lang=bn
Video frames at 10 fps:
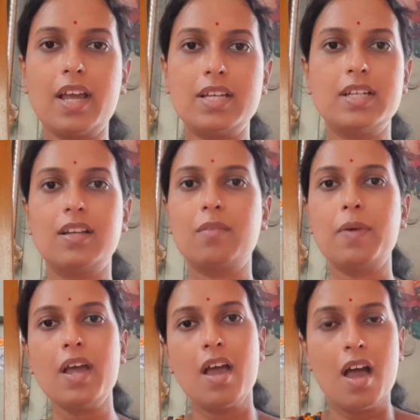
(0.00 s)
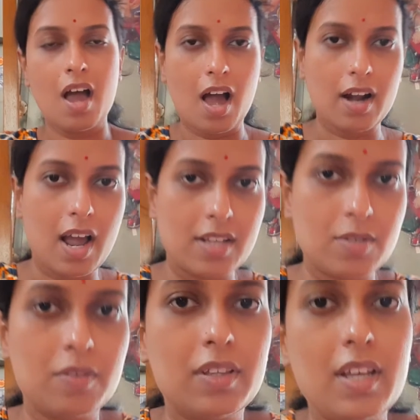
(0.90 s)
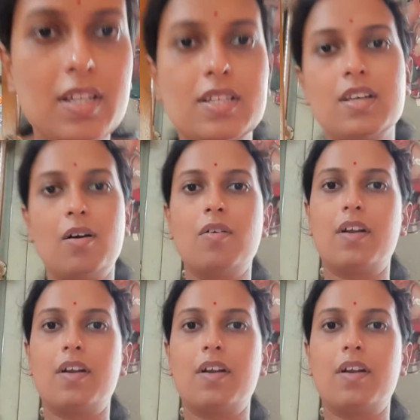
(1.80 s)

থেকে এসে দেখবে আর কাজ করতে ইচ্ছাও